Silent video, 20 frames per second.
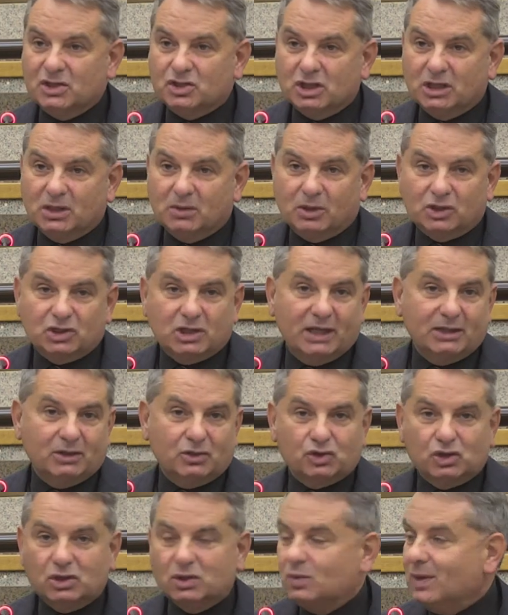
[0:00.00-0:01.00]
annuncia
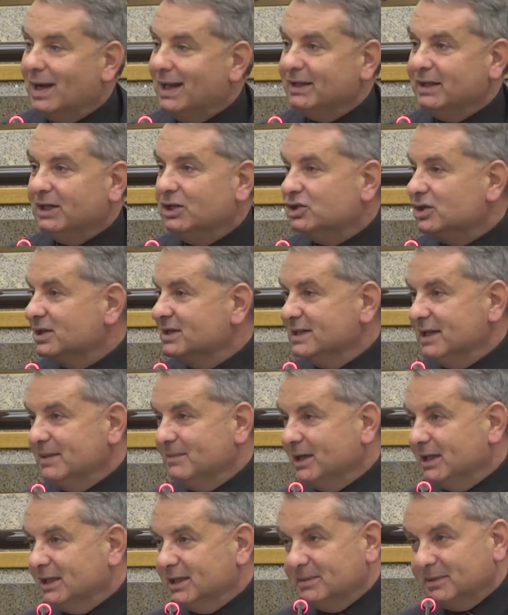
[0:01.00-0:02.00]
un'interrogazione
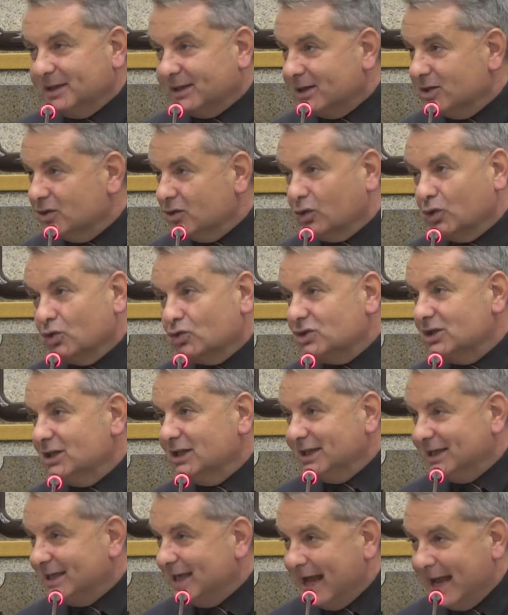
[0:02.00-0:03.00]
per conoscere le
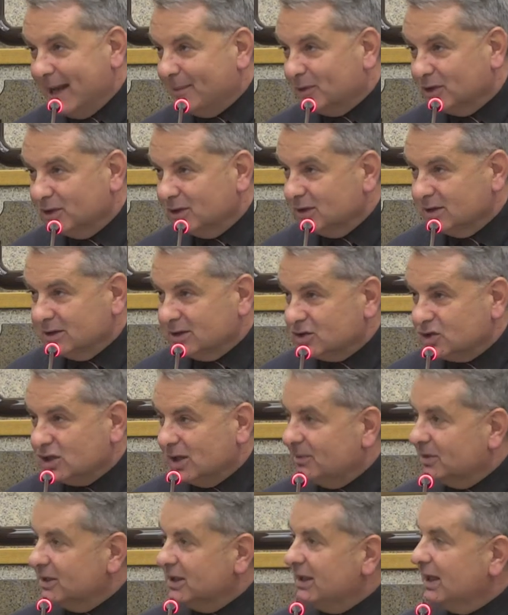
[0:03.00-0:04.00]
tempistiche
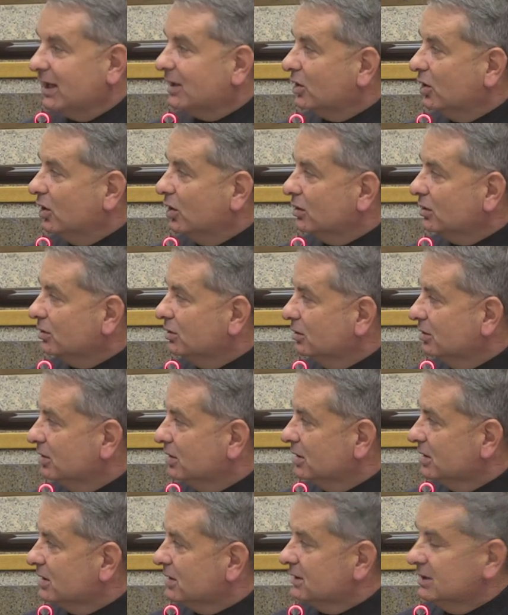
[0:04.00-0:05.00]
riguardanti la fine dei
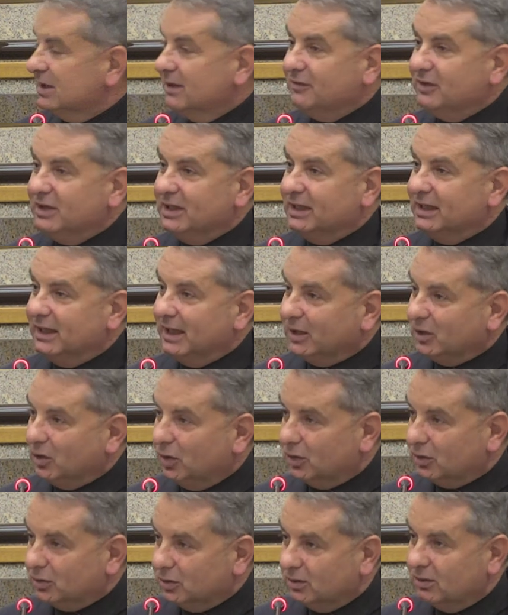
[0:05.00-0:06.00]
lavori per la
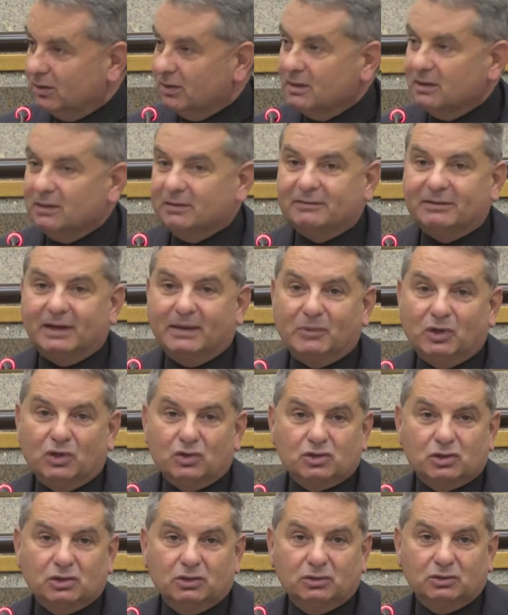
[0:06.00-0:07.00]
sistemazione e l'ampliamento
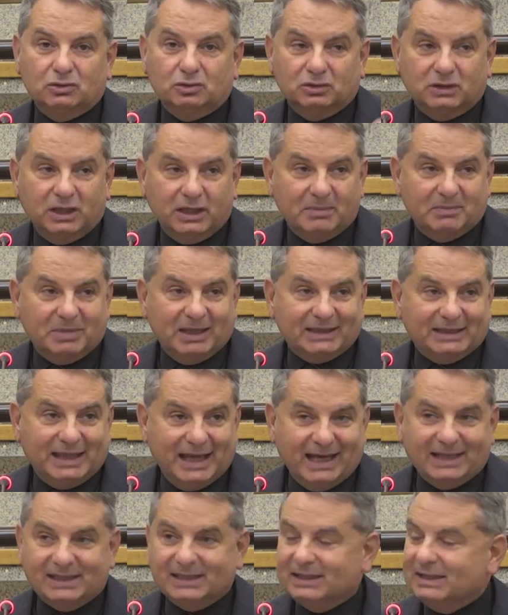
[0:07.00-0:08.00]
del reparto
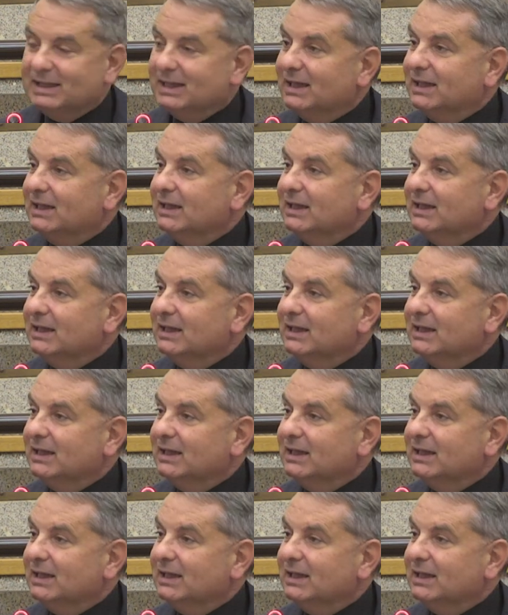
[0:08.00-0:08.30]
di malattie